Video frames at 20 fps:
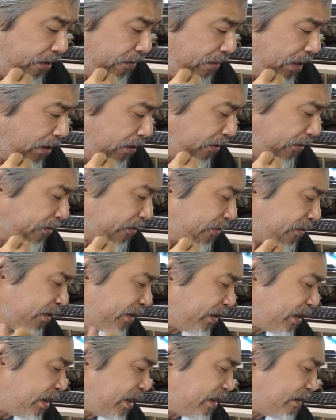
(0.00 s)
本当
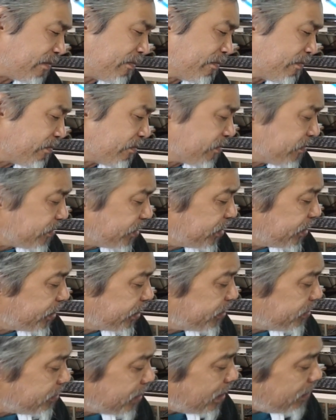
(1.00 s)
にね、地
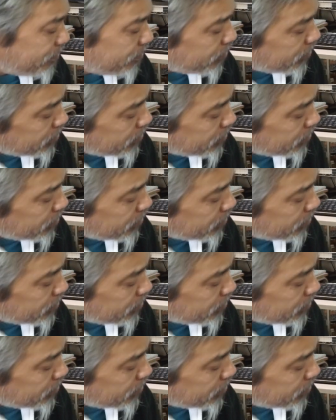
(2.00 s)
球連